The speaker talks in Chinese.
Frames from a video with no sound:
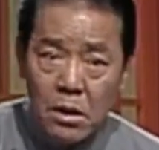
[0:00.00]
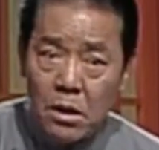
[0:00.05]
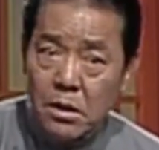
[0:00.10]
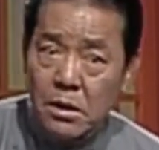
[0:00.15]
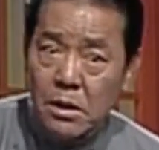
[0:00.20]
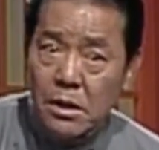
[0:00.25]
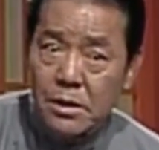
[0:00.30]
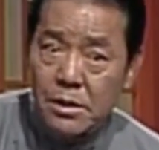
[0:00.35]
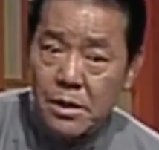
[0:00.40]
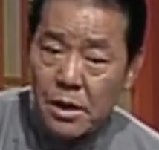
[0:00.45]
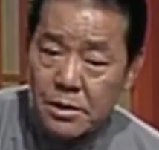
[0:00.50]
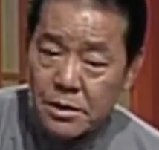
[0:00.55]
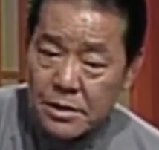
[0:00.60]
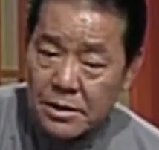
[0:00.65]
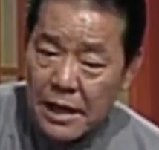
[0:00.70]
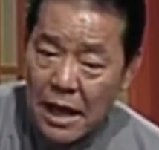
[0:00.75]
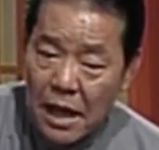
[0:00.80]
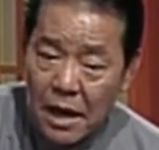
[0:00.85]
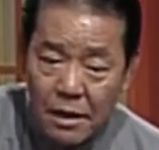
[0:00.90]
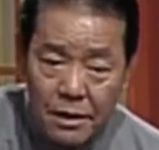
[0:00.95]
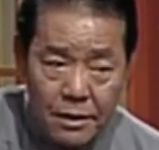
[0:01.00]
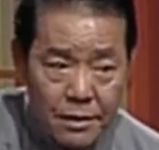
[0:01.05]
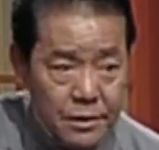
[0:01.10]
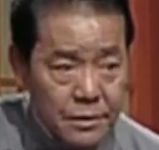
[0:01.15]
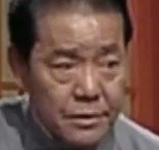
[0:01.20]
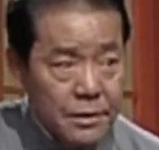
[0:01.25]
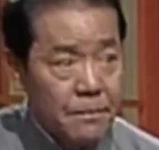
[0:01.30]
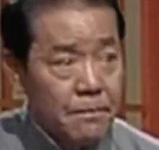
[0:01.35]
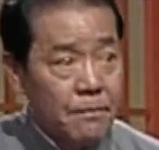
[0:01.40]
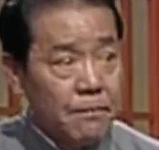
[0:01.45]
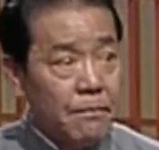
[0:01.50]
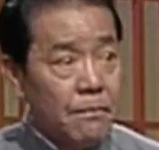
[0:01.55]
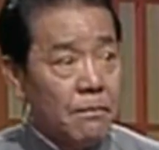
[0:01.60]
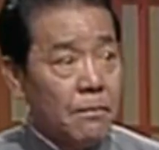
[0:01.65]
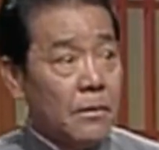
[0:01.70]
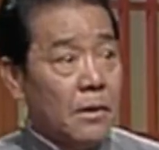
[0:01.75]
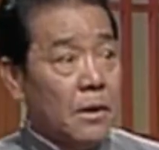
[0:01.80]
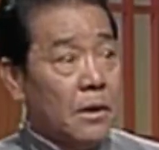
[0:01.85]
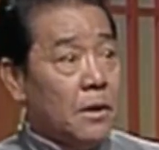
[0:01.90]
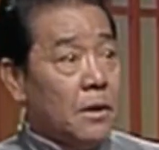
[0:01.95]
这小三儿子，
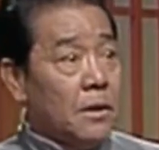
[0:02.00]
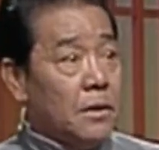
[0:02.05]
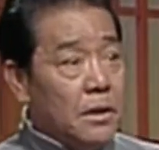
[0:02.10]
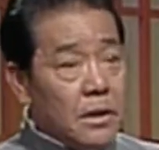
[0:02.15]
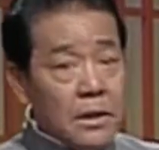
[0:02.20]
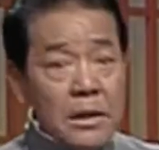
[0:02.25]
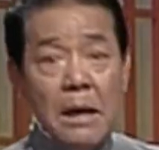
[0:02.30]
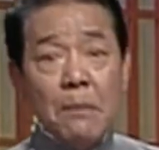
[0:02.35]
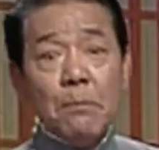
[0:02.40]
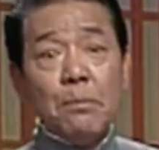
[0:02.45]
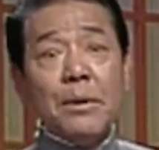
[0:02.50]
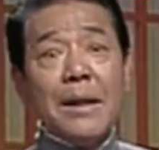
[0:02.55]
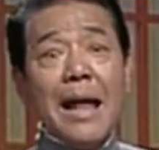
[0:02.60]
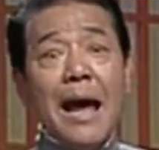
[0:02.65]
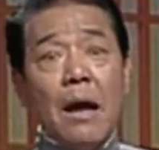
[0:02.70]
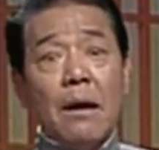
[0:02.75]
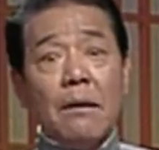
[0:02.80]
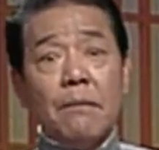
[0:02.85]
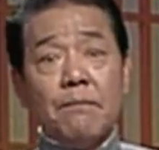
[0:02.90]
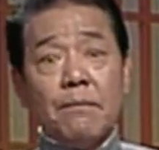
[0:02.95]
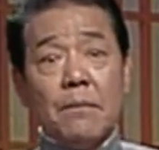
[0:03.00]
今年不大，